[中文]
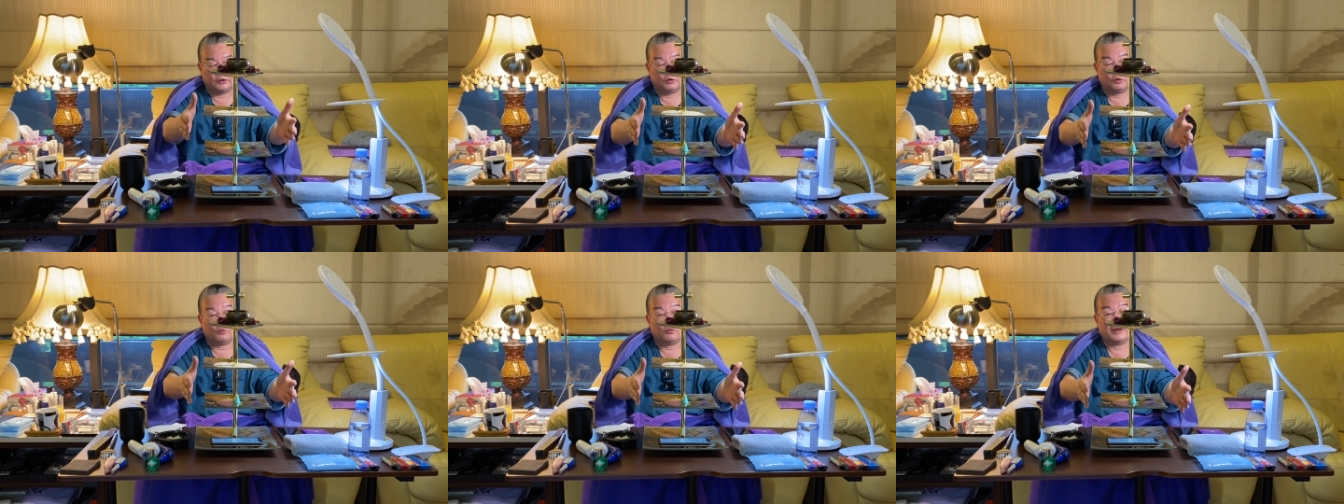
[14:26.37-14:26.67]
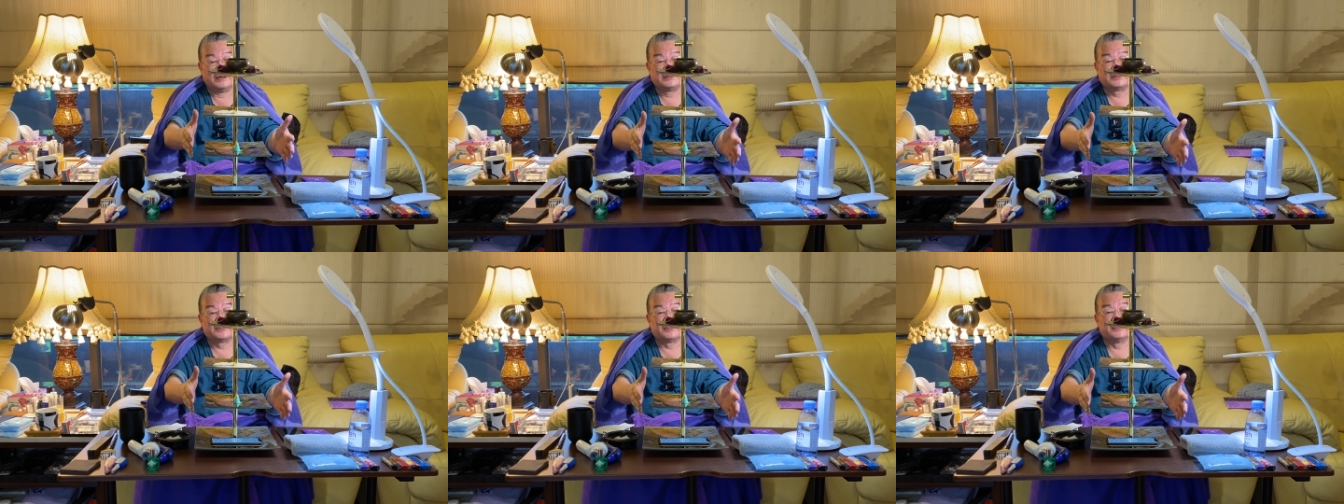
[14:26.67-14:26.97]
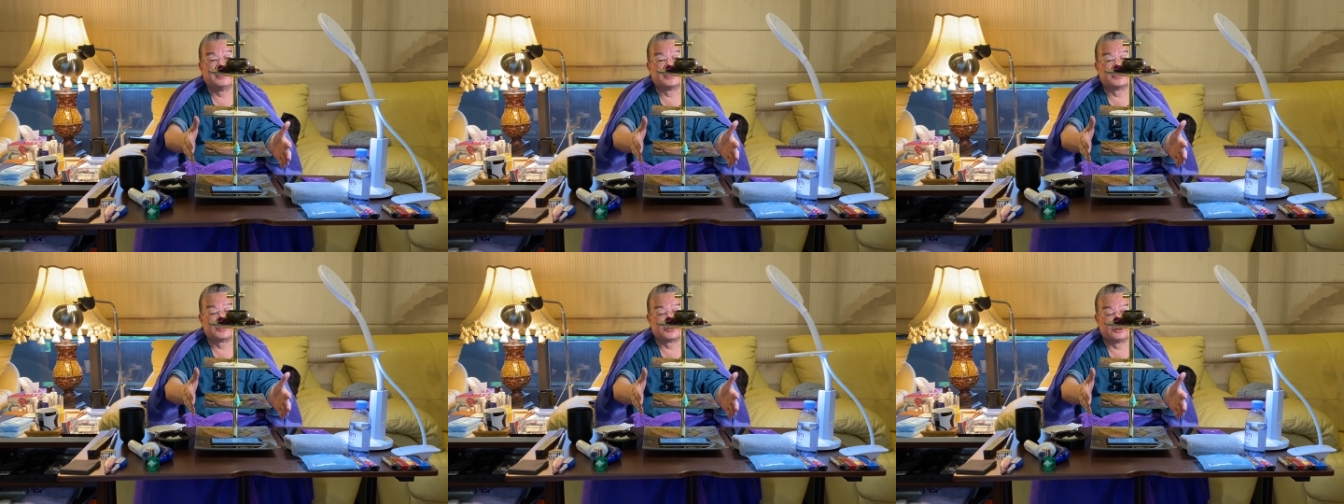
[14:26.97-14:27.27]
完成
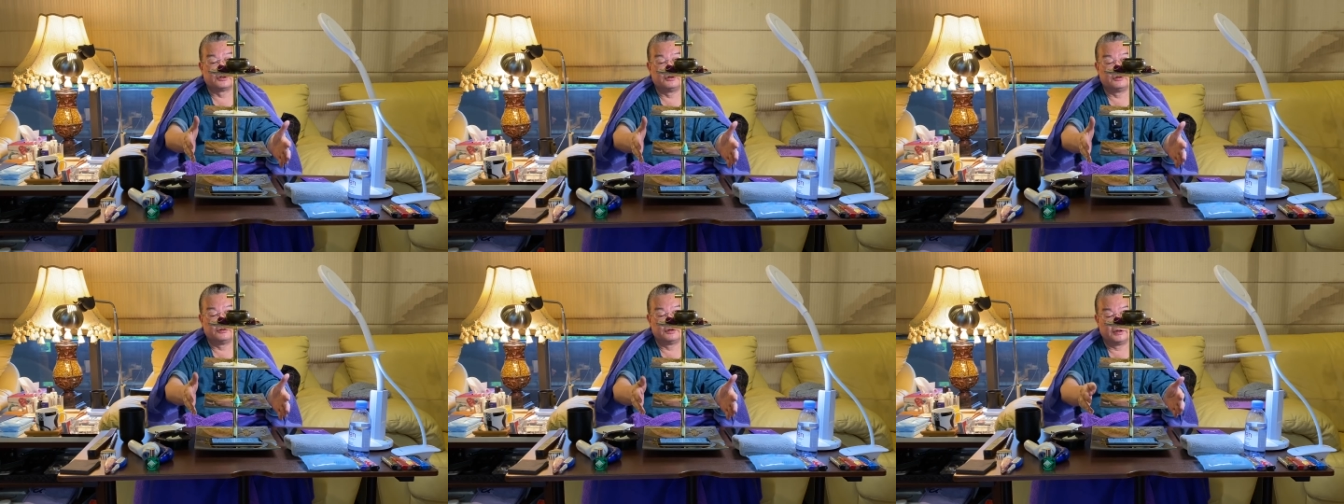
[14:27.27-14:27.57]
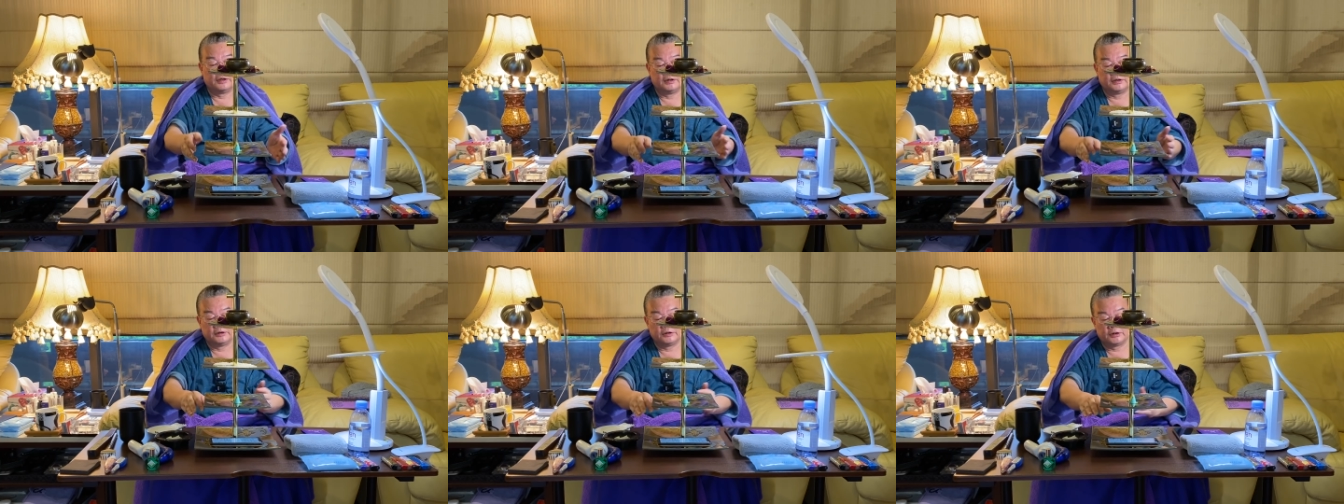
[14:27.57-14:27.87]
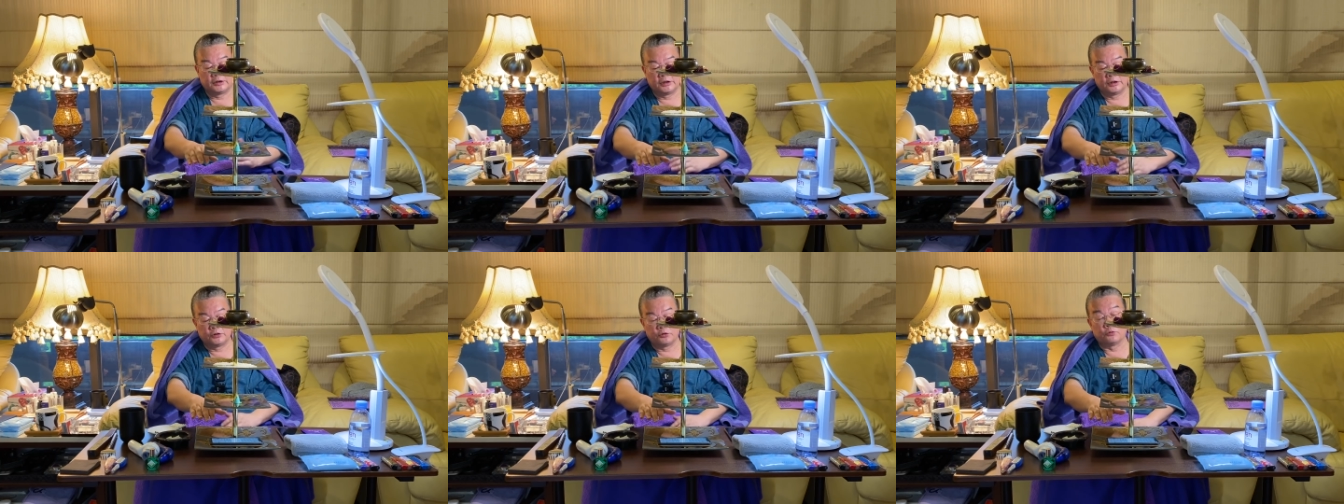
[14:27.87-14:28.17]
的时候呢，啊你
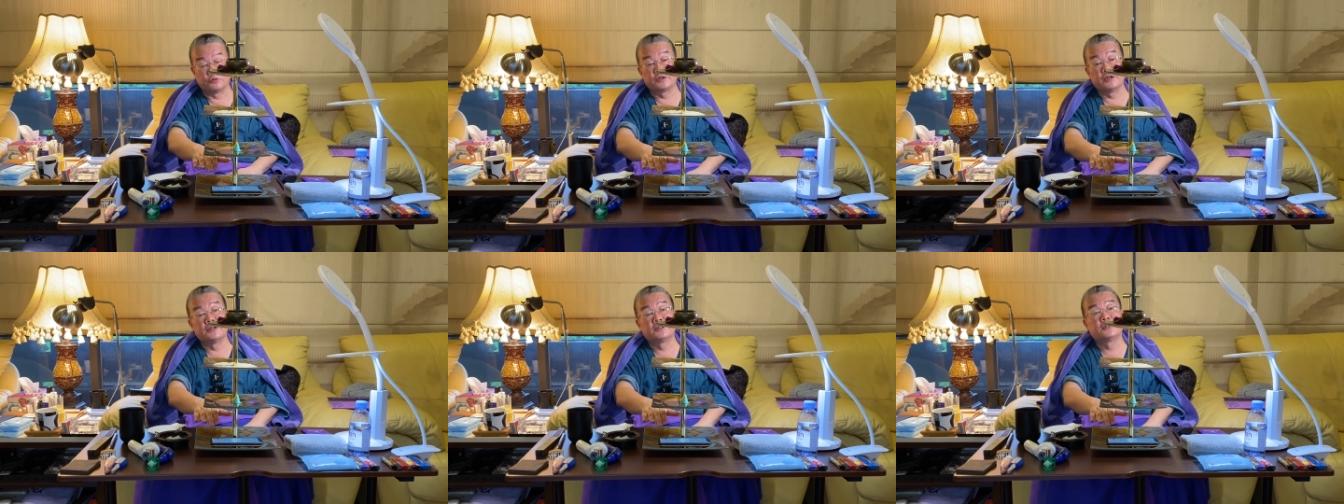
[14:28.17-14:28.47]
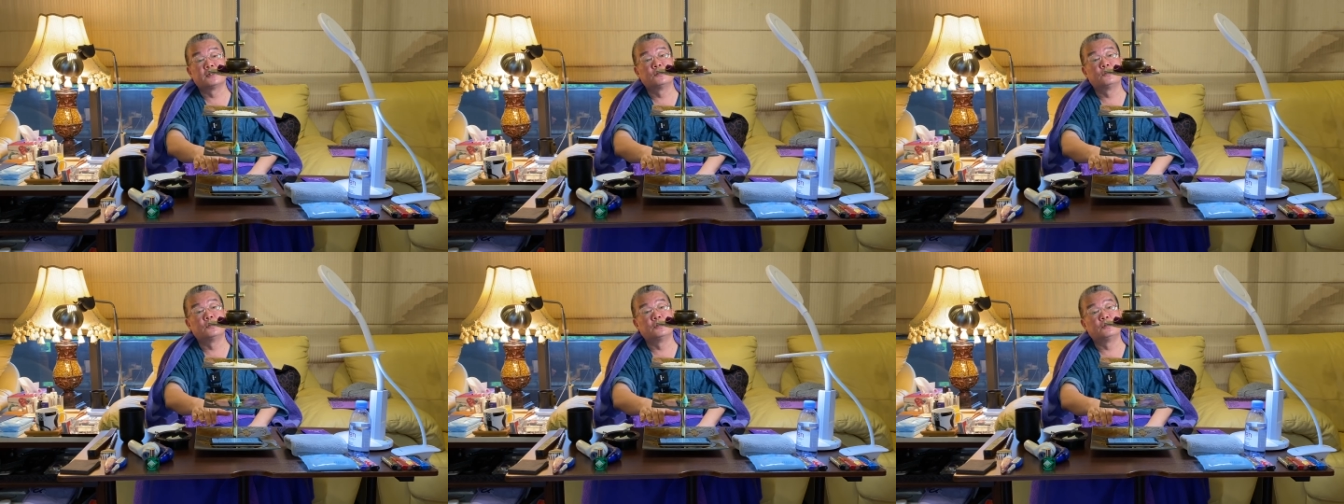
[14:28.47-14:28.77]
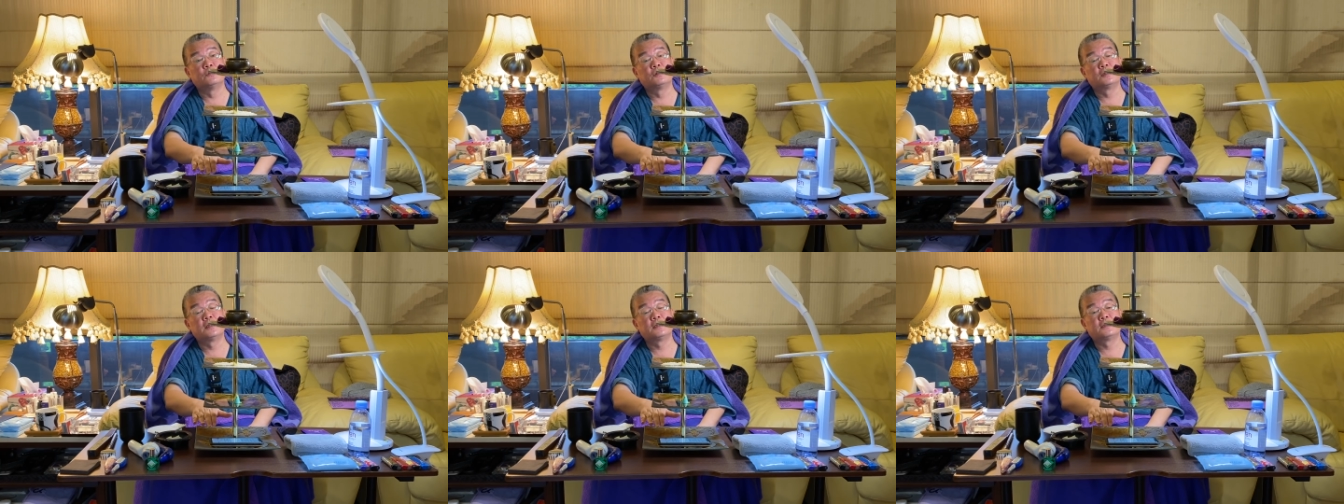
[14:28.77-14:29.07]
这个九战生陀尼
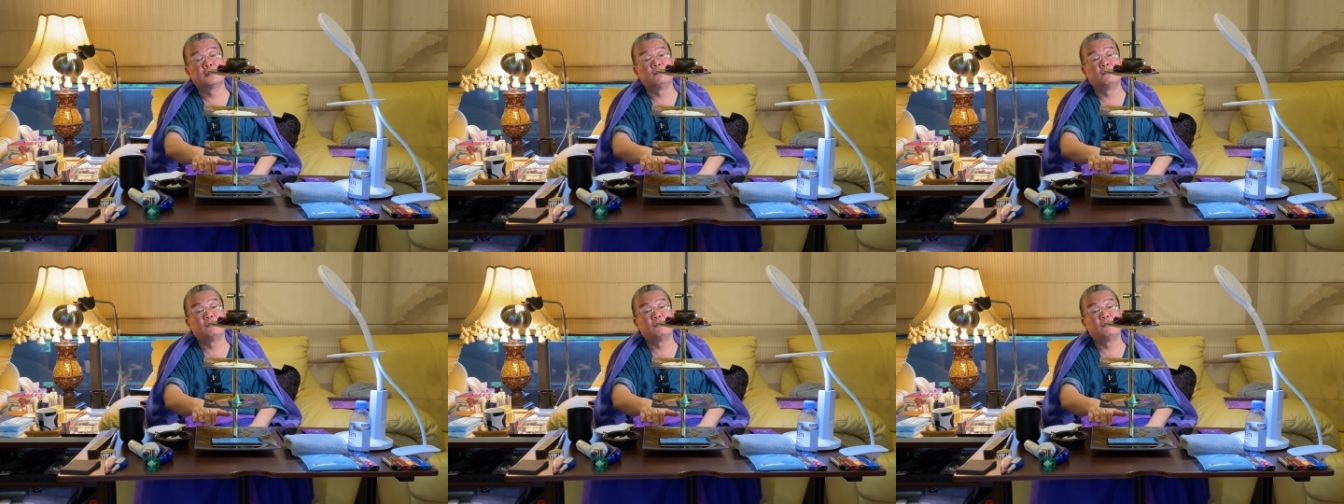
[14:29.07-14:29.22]
佛大在